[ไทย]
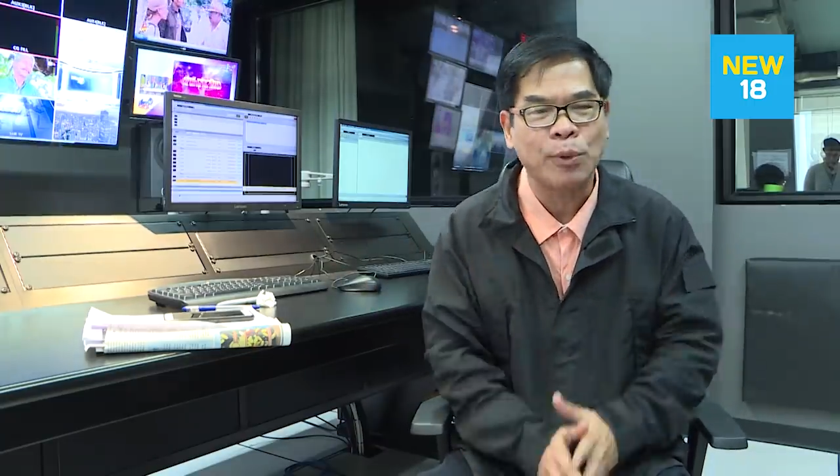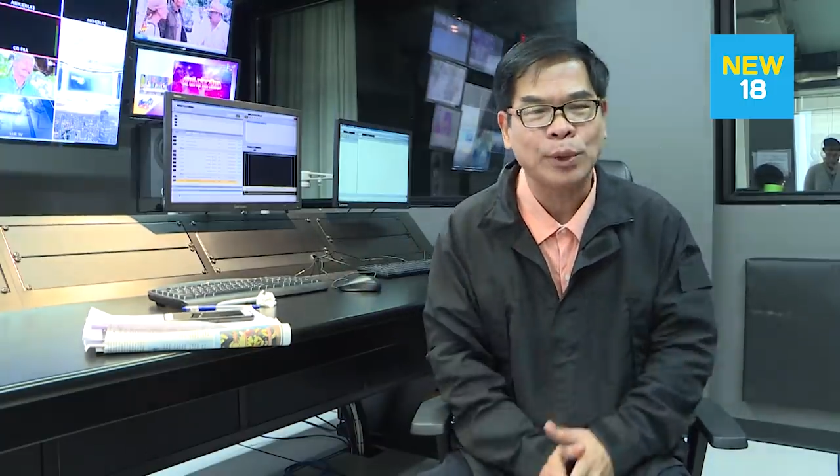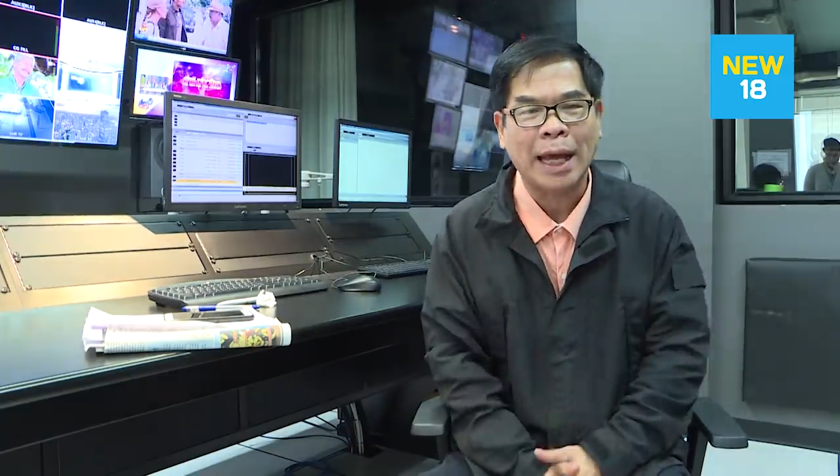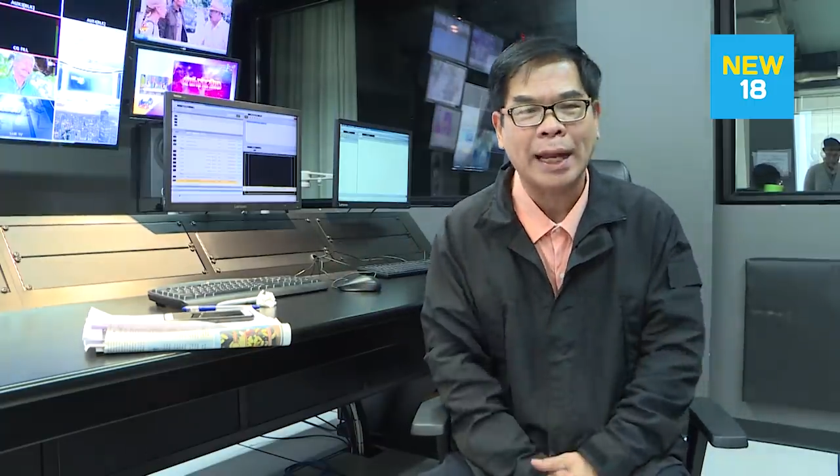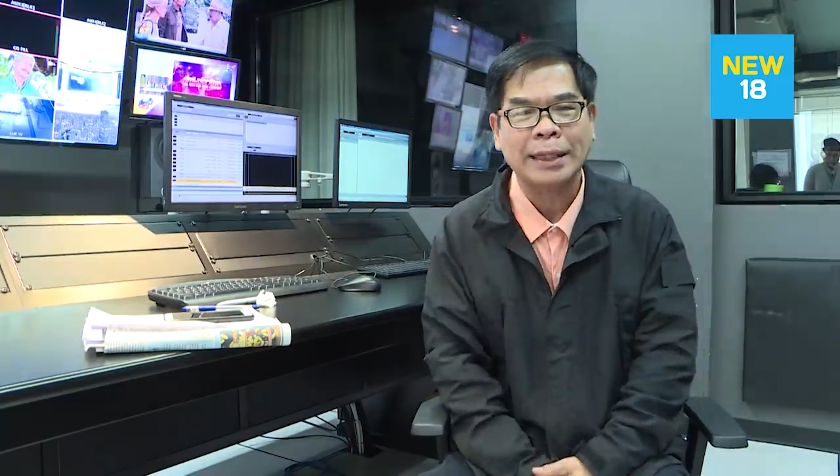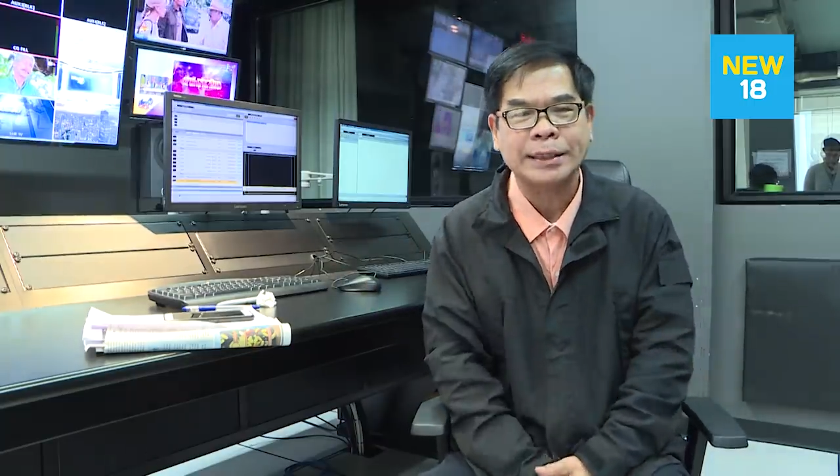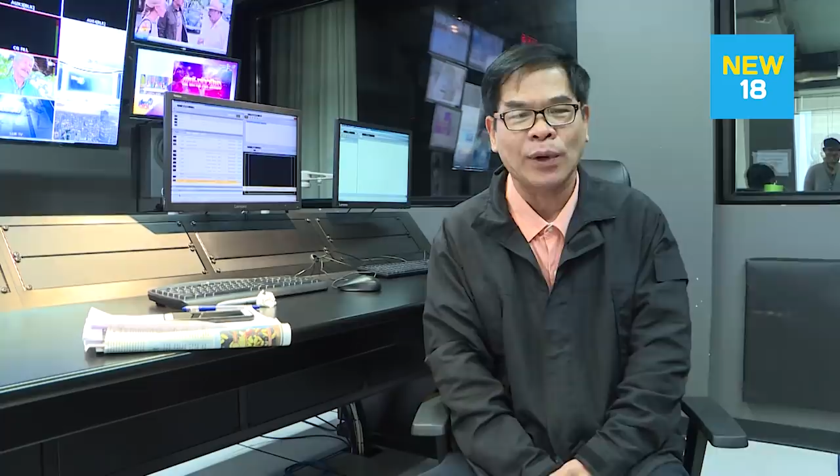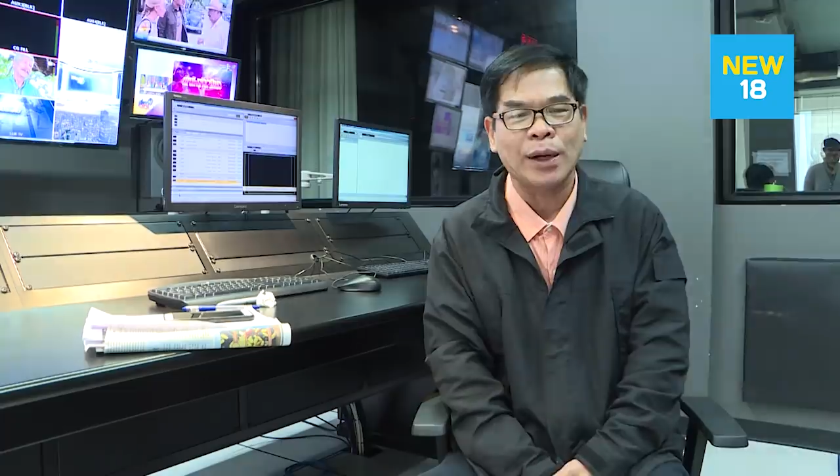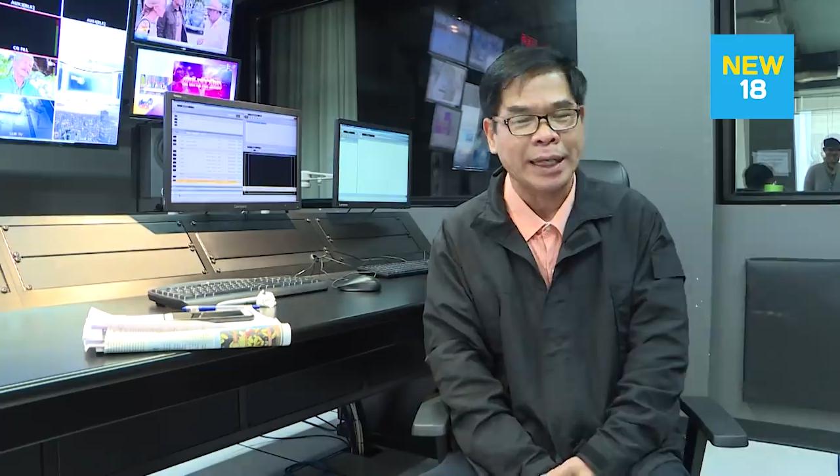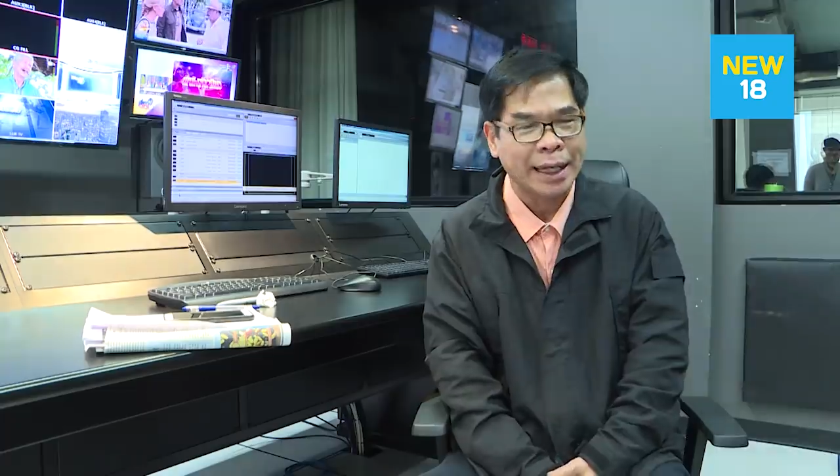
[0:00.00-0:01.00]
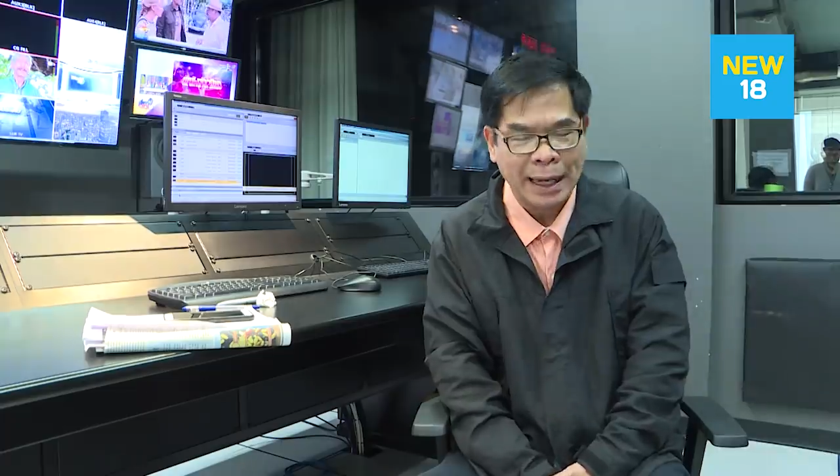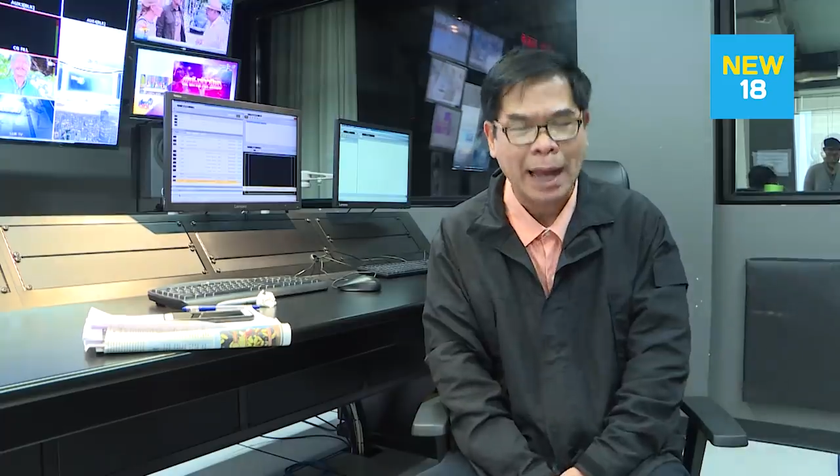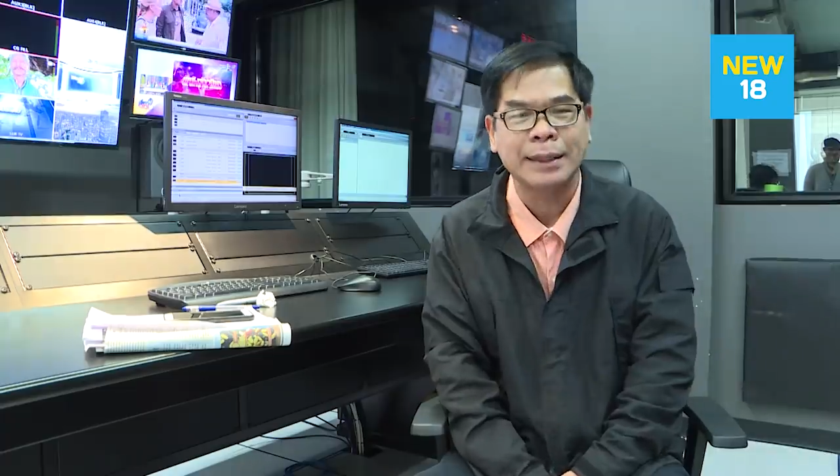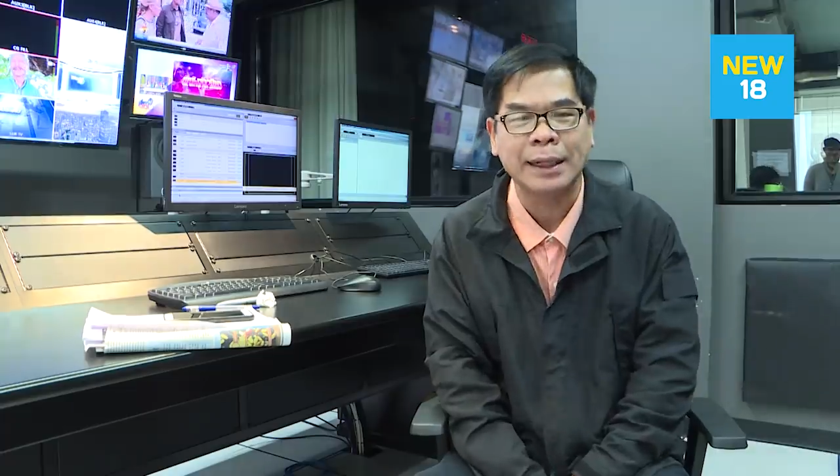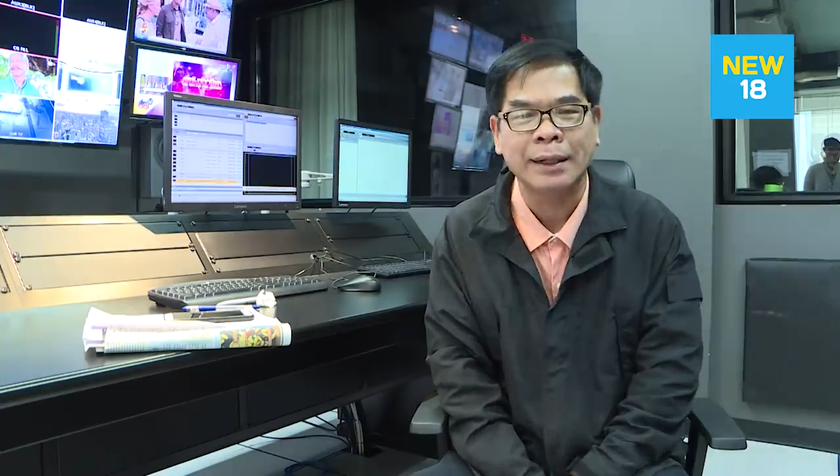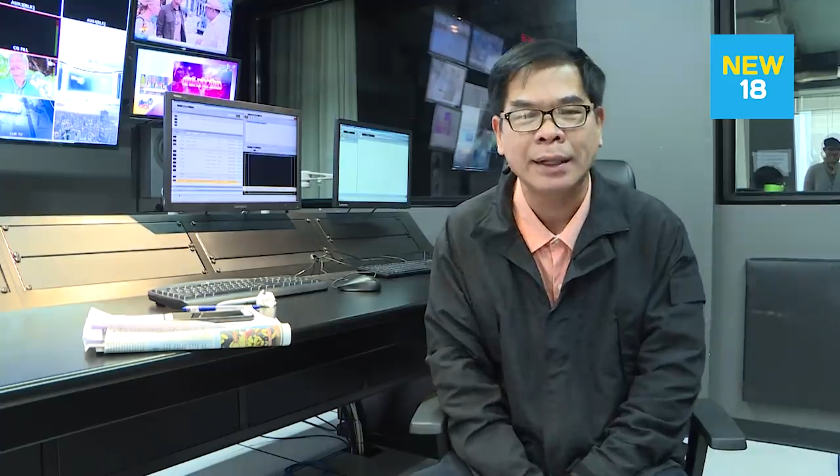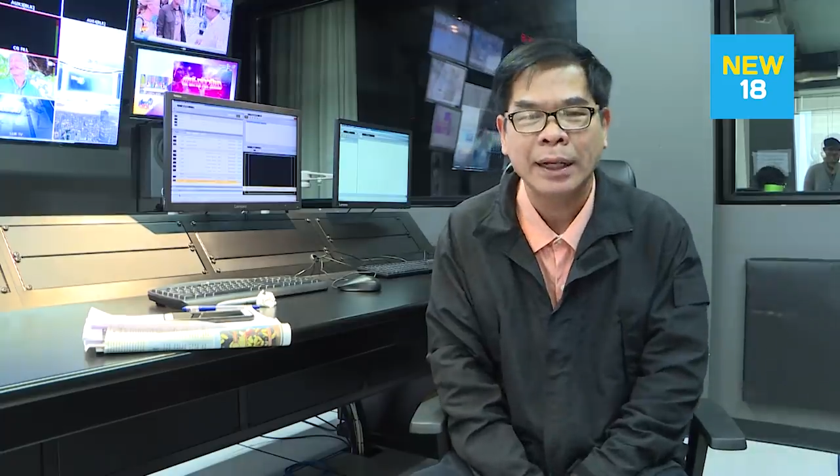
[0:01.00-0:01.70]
ผู้แทนราษฎรอีกครั้งหนึ่ง